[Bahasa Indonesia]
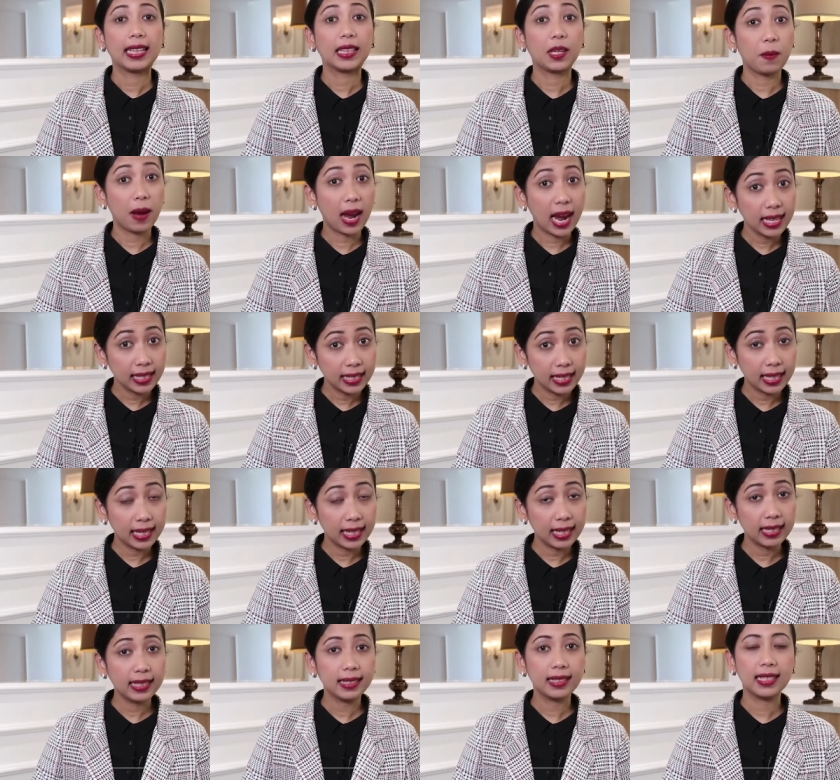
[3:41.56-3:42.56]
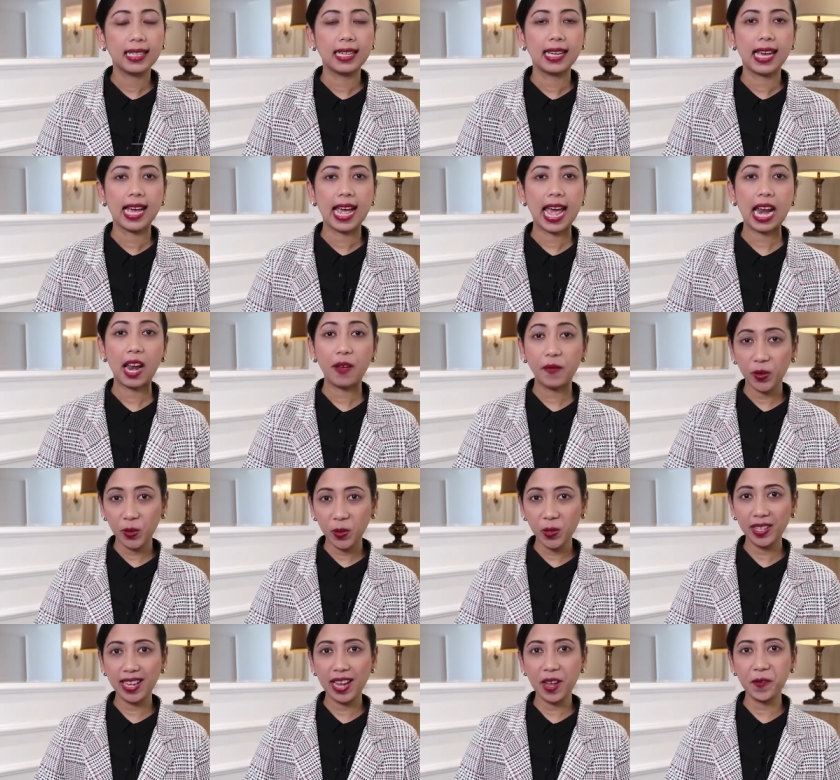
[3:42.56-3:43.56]
Terima kasih, and have a
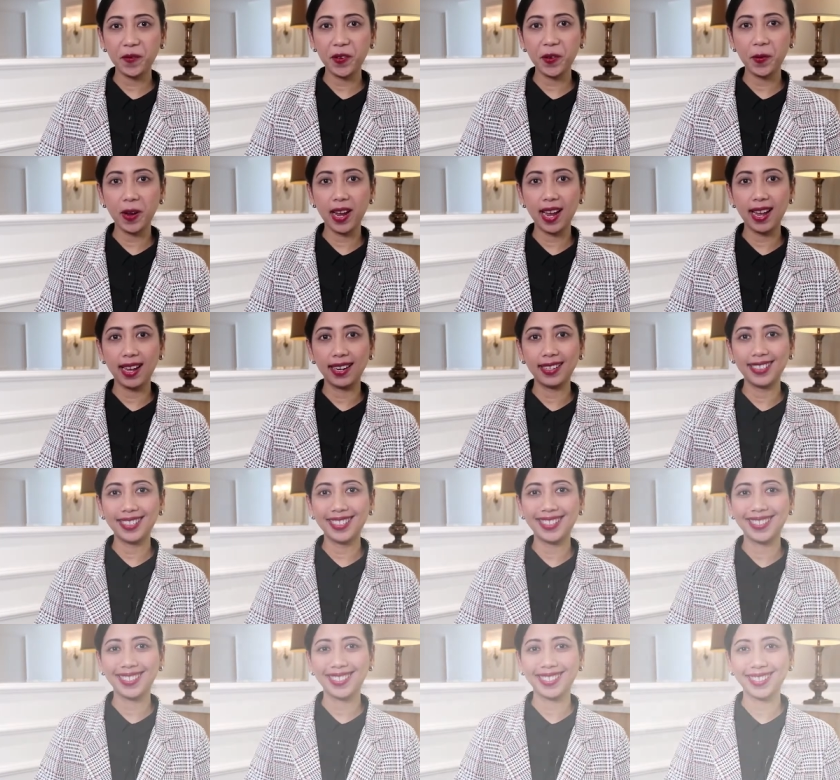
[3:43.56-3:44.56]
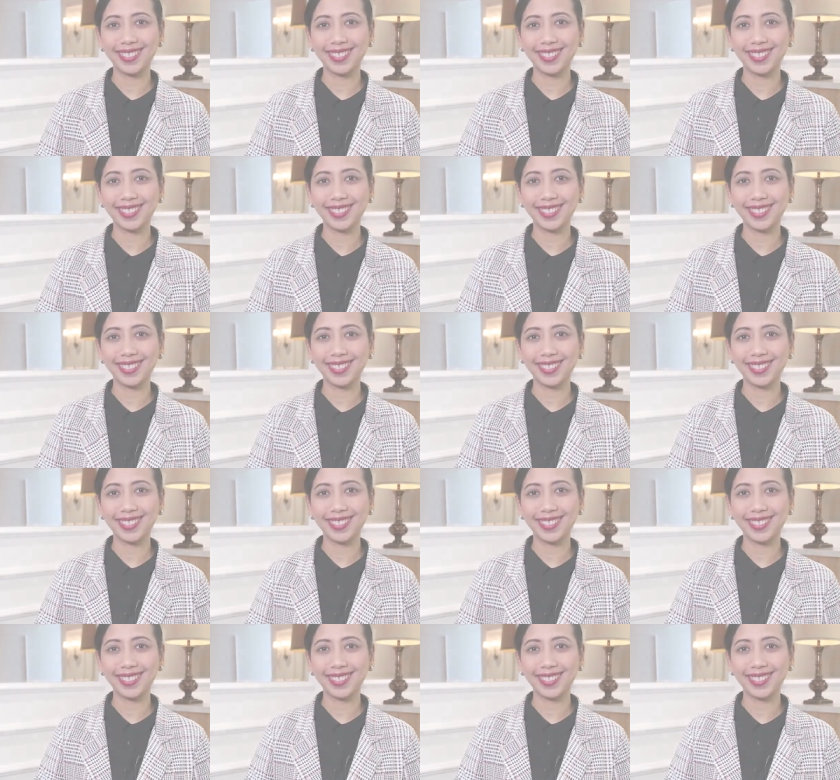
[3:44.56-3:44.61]
good day everyone.